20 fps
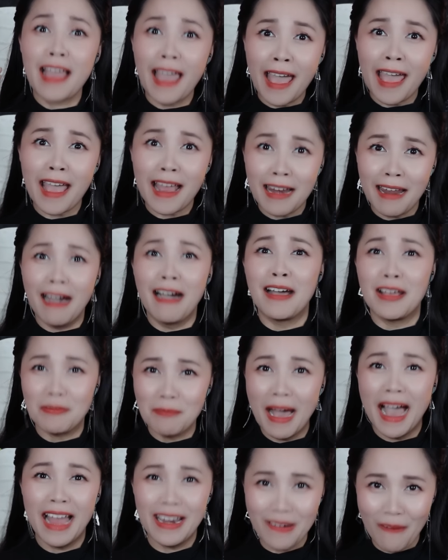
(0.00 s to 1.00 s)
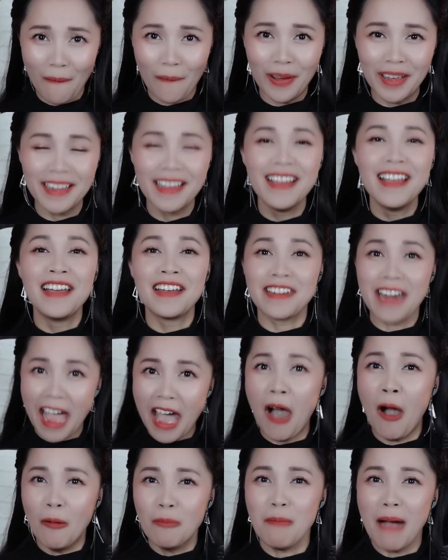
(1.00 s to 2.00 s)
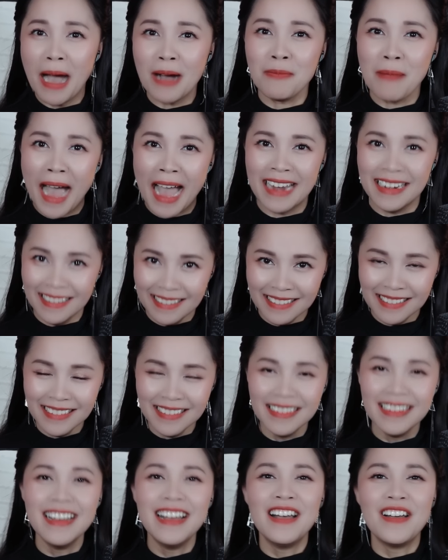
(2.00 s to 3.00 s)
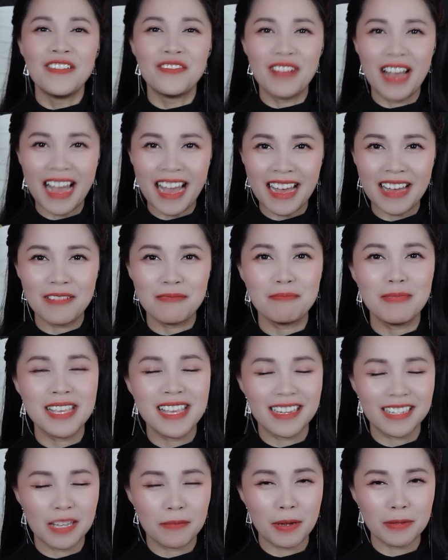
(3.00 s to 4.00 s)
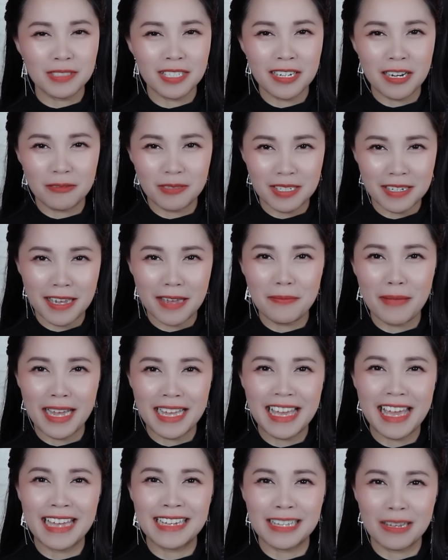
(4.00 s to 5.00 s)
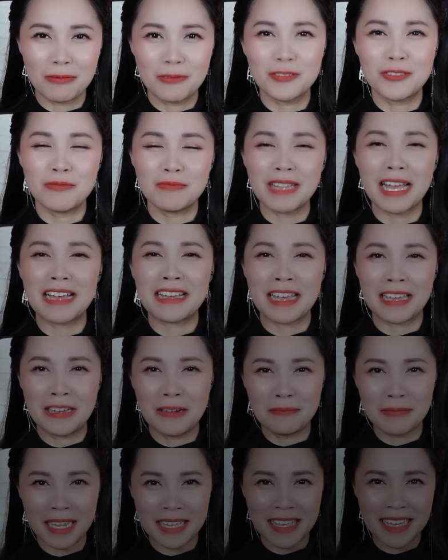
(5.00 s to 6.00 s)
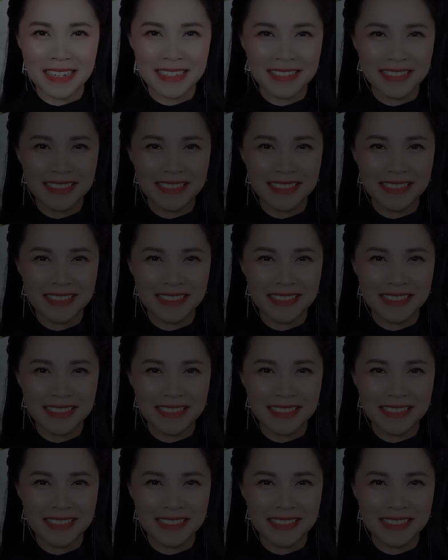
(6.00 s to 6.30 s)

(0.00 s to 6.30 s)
nghe lời bà nội để không báo bà nữa. Và bây giờ thì bác sẽ đọc cho các bạn nghe tập của chúng ta ngày hôm nay nhé.